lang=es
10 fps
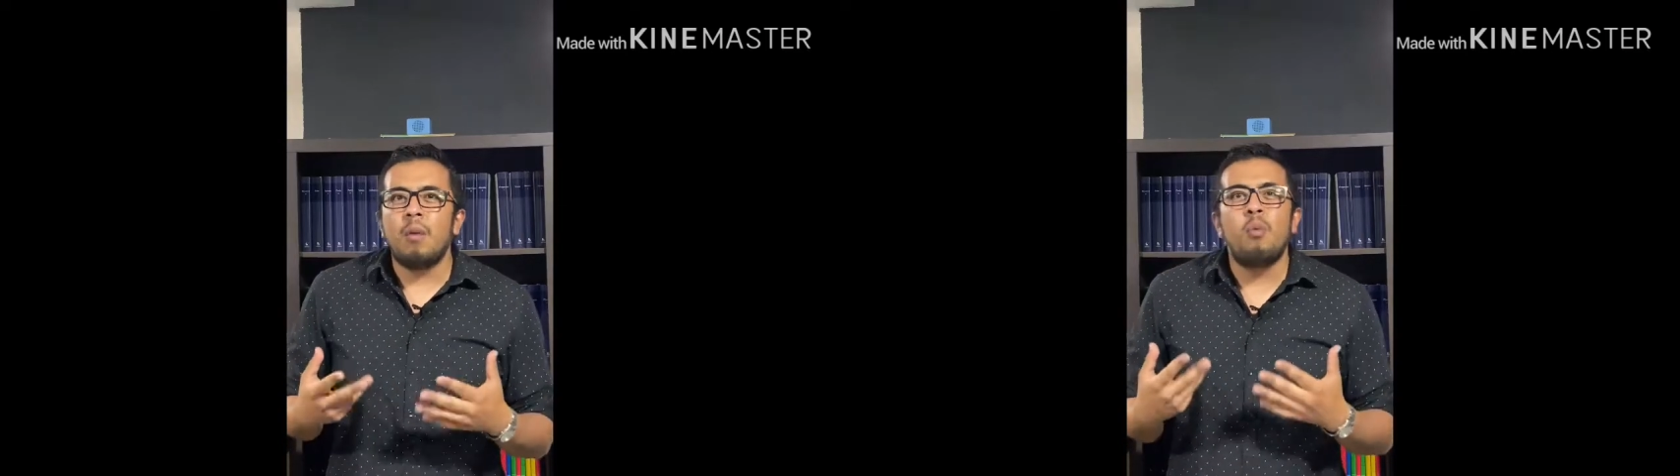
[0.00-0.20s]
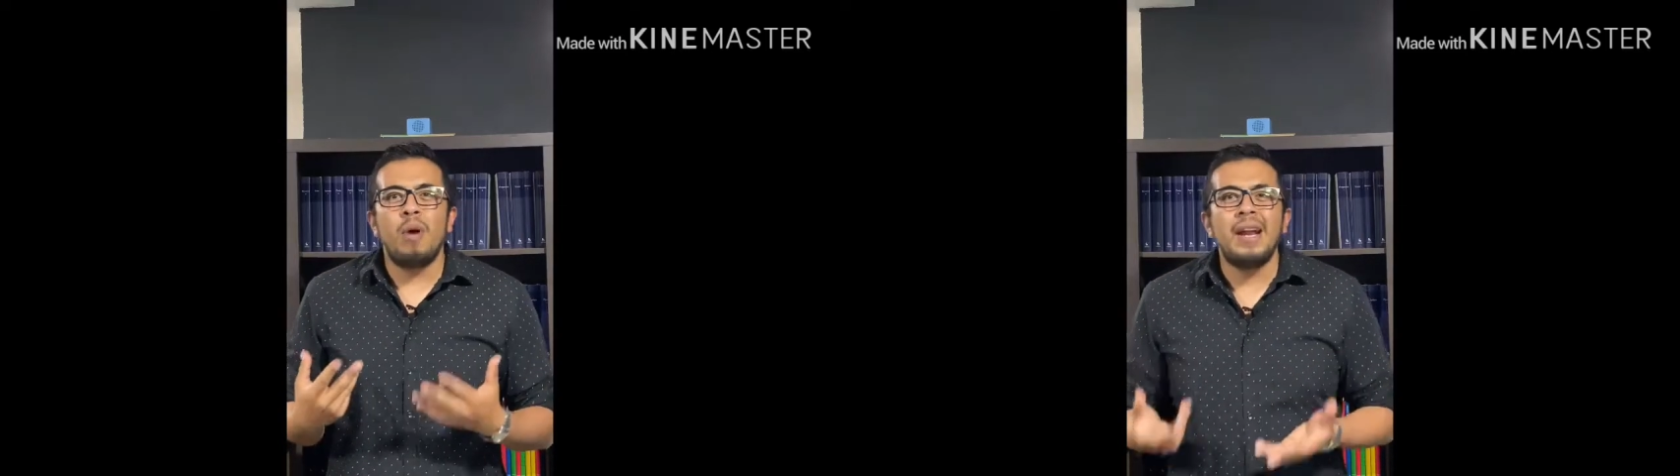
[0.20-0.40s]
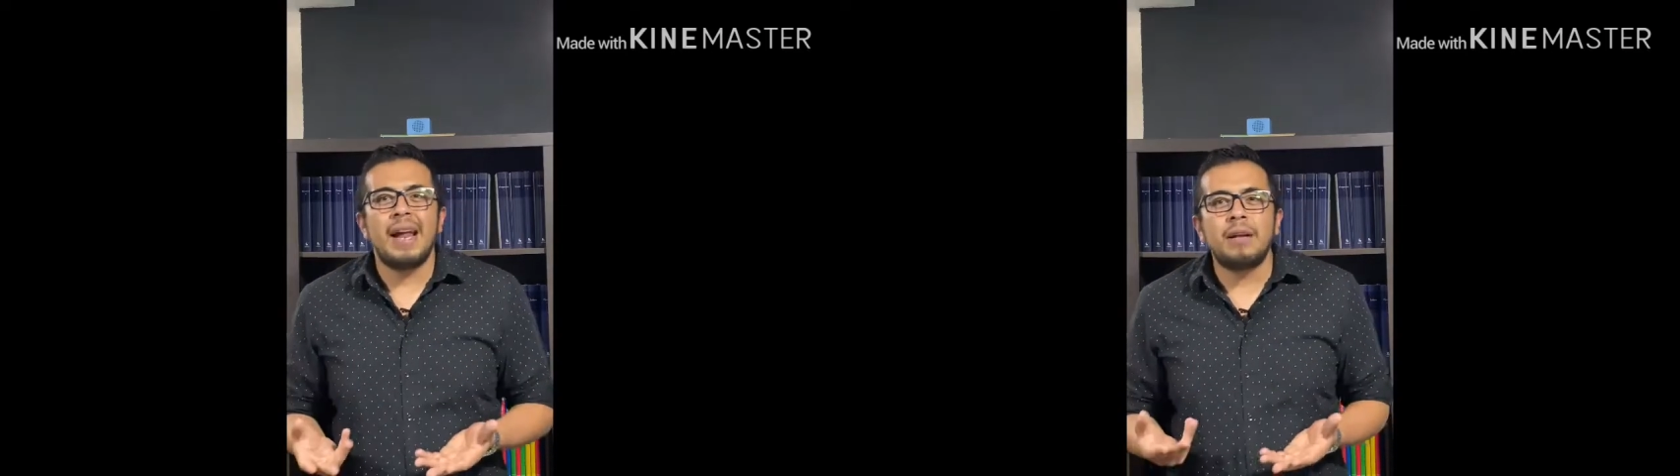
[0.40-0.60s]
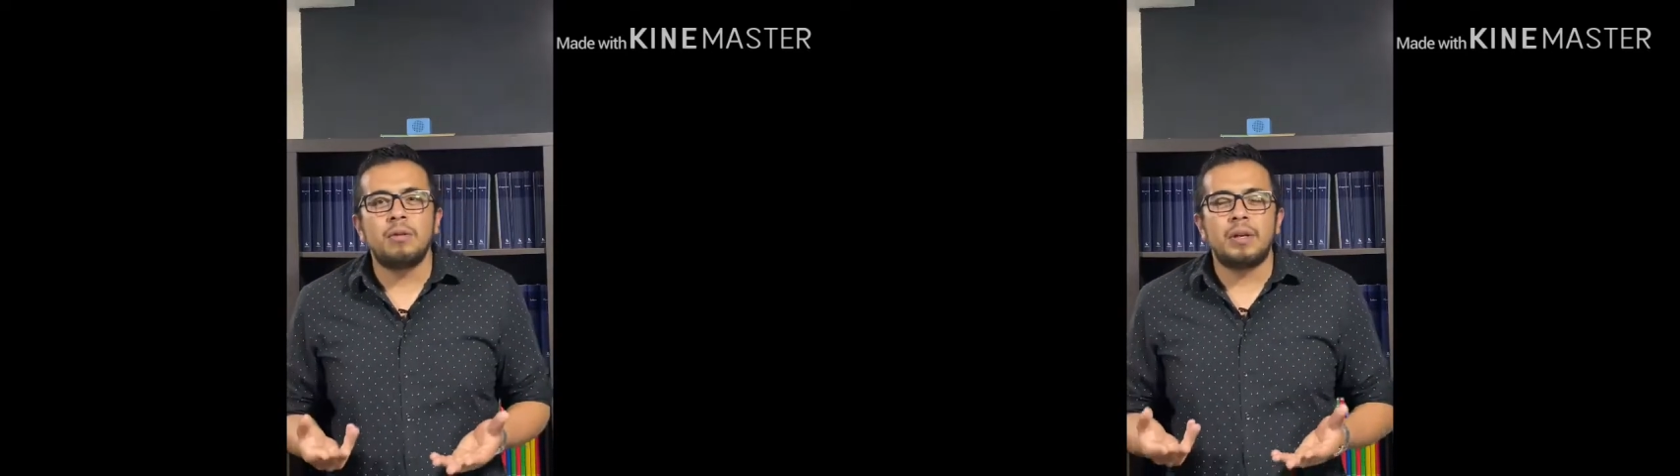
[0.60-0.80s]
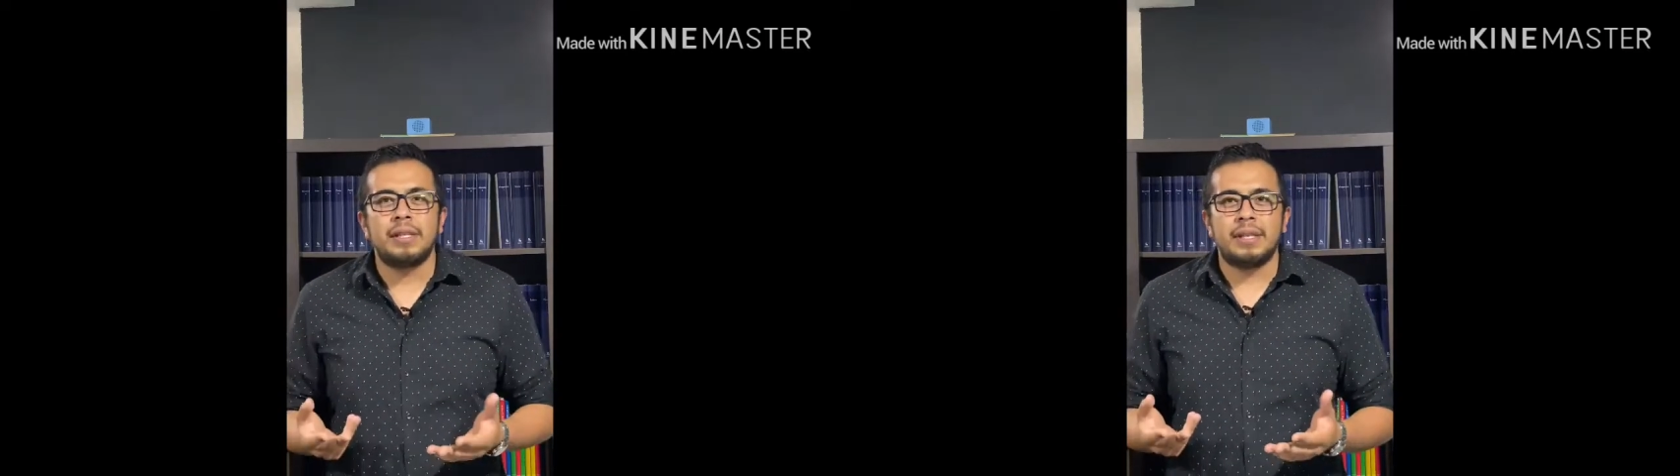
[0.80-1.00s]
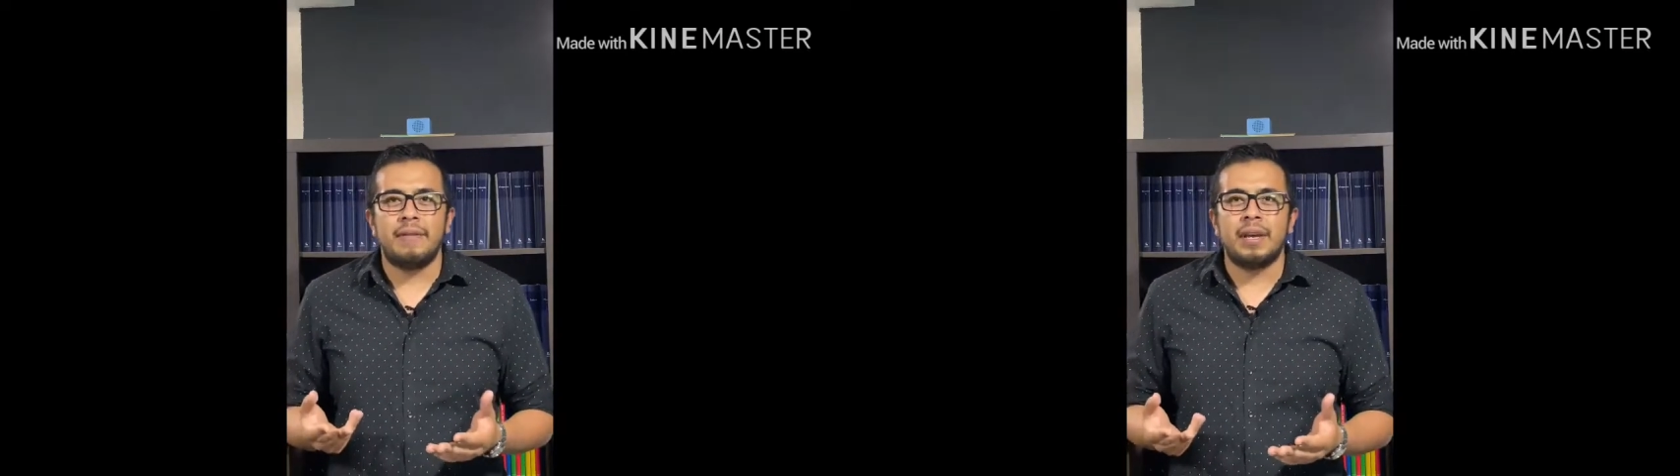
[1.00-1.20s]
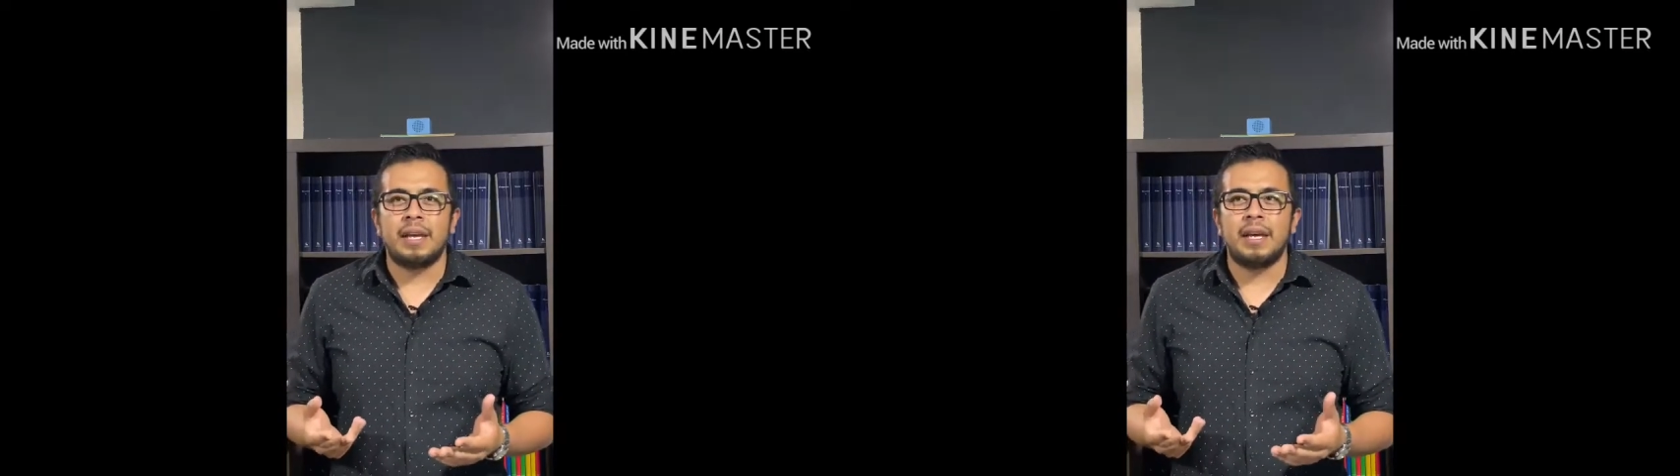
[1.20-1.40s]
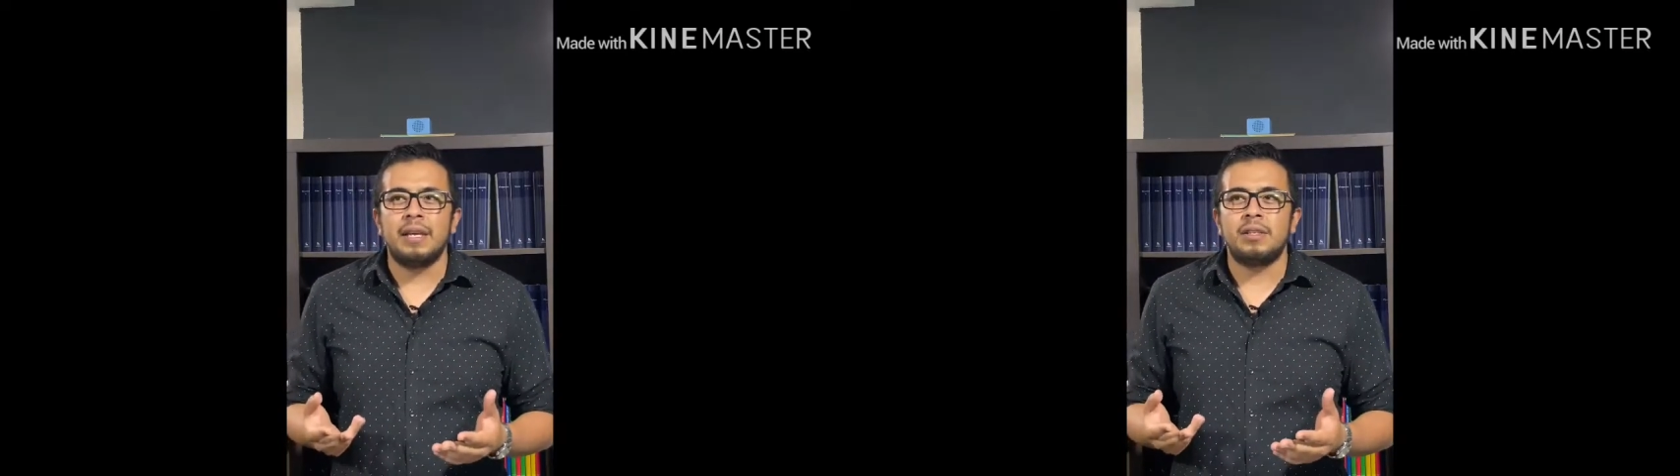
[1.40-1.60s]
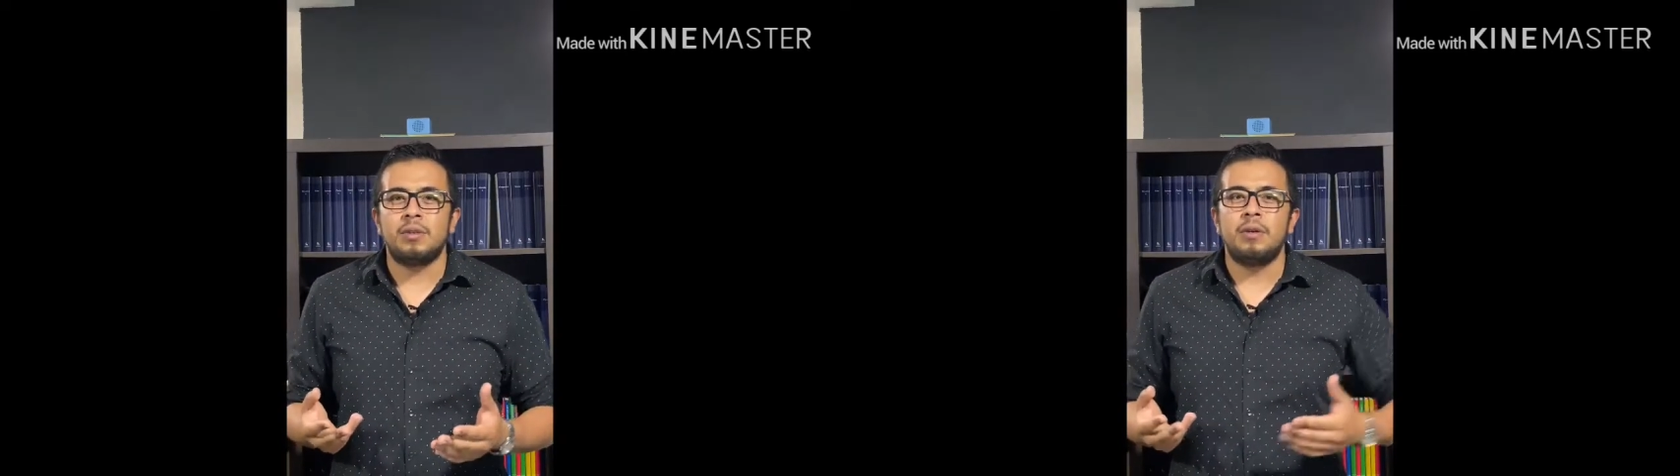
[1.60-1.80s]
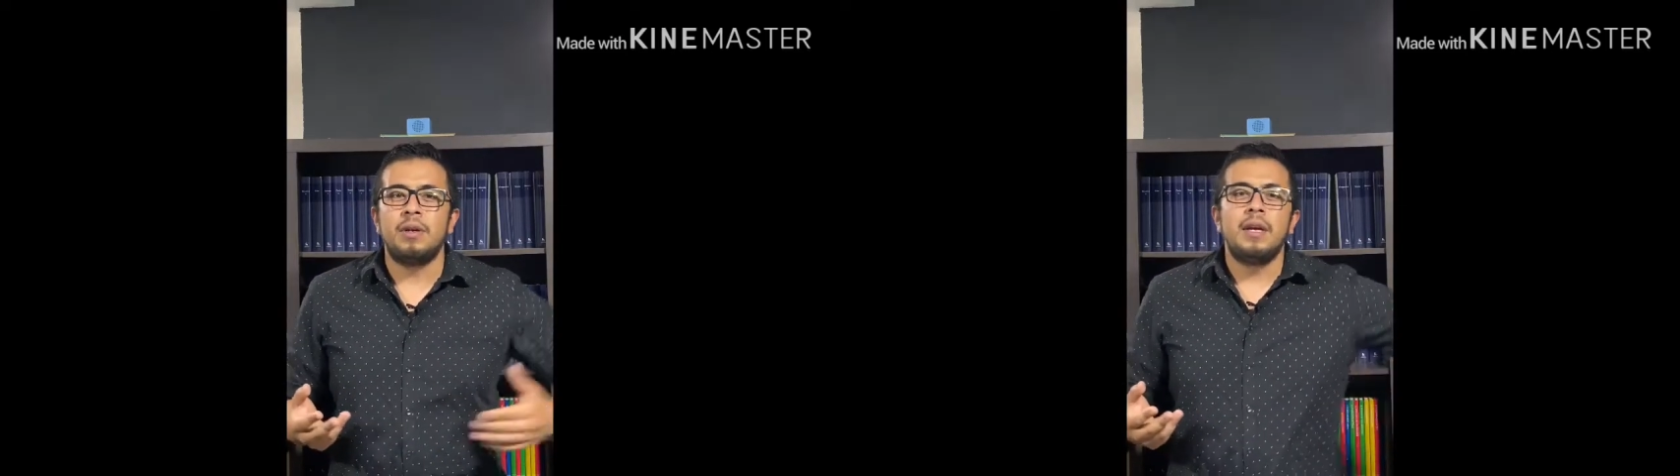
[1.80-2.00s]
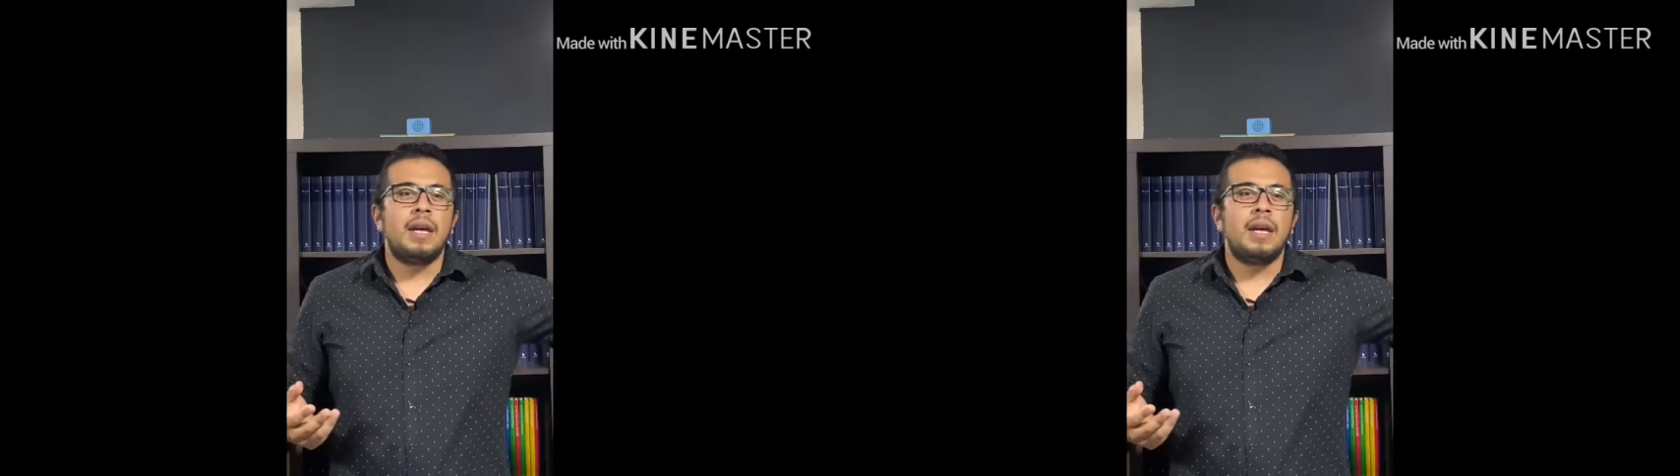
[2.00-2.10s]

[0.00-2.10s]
buen acto que sabe que hizo